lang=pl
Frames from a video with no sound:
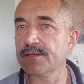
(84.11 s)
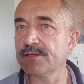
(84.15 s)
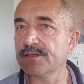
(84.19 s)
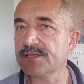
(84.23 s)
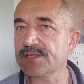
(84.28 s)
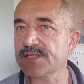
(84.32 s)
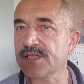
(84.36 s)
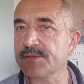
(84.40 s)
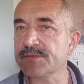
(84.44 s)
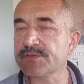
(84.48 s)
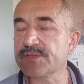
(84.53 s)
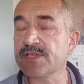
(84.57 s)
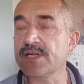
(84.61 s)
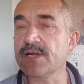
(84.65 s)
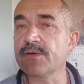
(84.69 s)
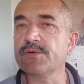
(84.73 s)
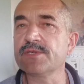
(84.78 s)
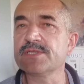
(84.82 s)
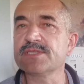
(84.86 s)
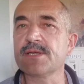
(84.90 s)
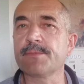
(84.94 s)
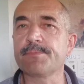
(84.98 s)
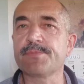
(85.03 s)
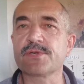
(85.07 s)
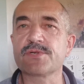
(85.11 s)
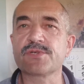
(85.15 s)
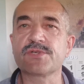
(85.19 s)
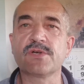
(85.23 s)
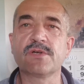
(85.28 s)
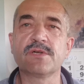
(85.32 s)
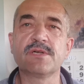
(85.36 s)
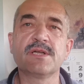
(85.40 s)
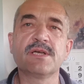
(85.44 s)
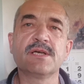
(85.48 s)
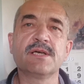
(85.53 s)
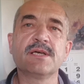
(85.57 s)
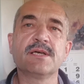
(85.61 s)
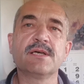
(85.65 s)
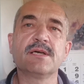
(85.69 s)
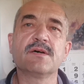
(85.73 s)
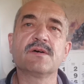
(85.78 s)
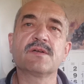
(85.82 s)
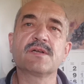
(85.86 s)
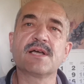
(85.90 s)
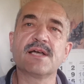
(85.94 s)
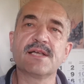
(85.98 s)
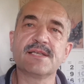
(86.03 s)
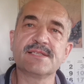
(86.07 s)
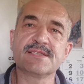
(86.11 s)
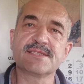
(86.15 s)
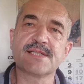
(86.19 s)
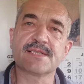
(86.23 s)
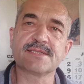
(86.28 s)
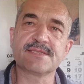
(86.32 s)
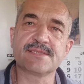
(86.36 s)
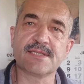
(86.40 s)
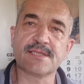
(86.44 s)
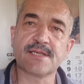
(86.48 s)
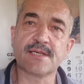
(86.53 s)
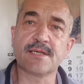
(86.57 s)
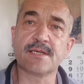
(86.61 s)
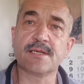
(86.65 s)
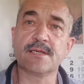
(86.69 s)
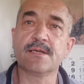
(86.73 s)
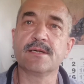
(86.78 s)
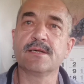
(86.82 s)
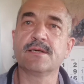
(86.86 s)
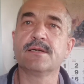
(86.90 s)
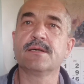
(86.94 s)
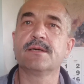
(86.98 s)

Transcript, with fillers: Nie zostały zaproszone organizacje